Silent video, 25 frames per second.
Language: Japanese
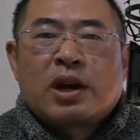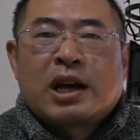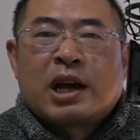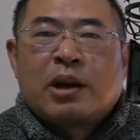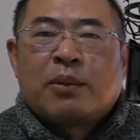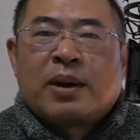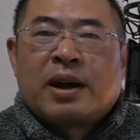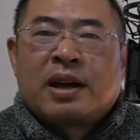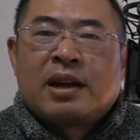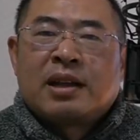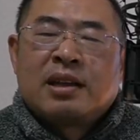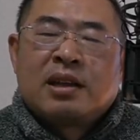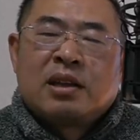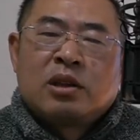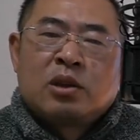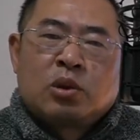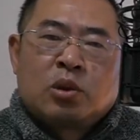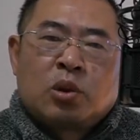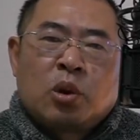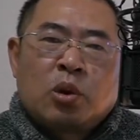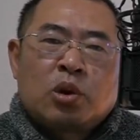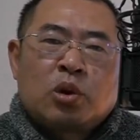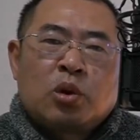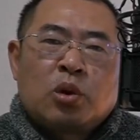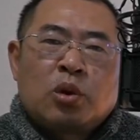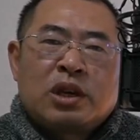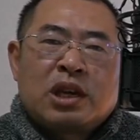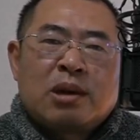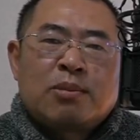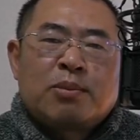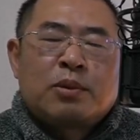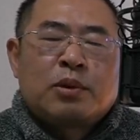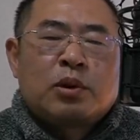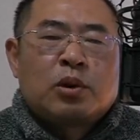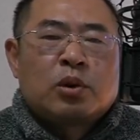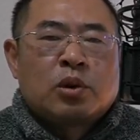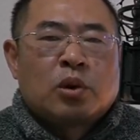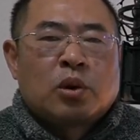今回は東京
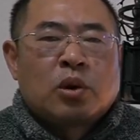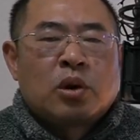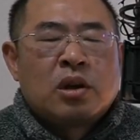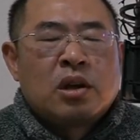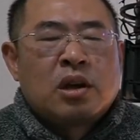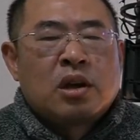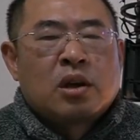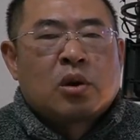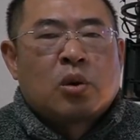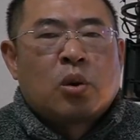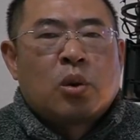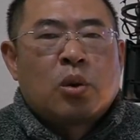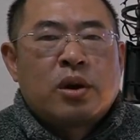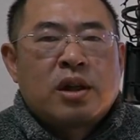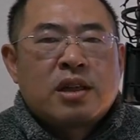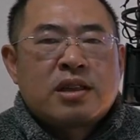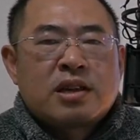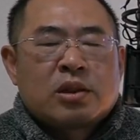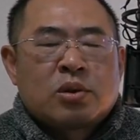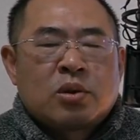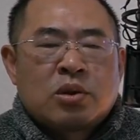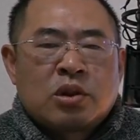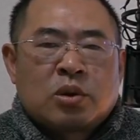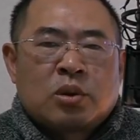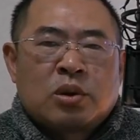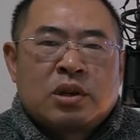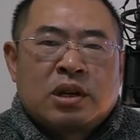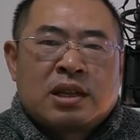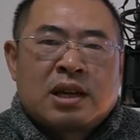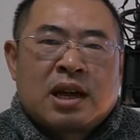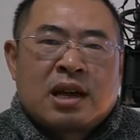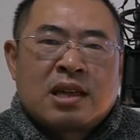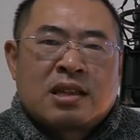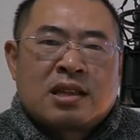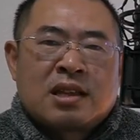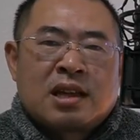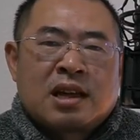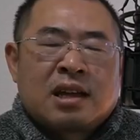池袋の高齢者の事
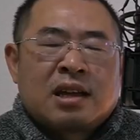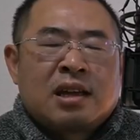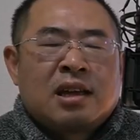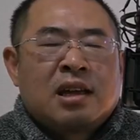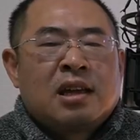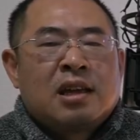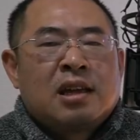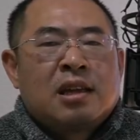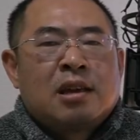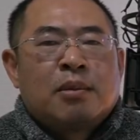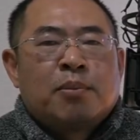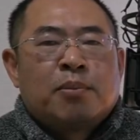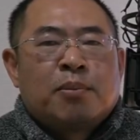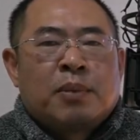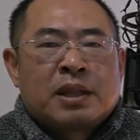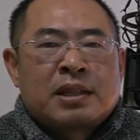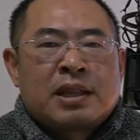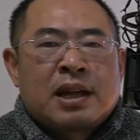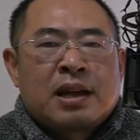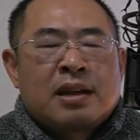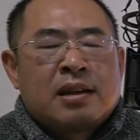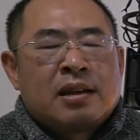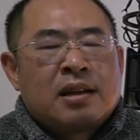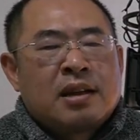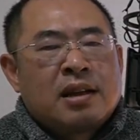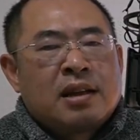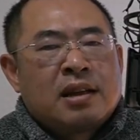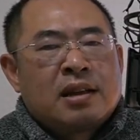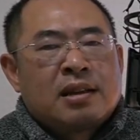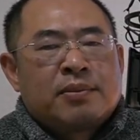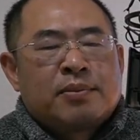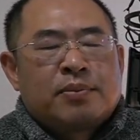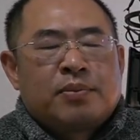故に対してまた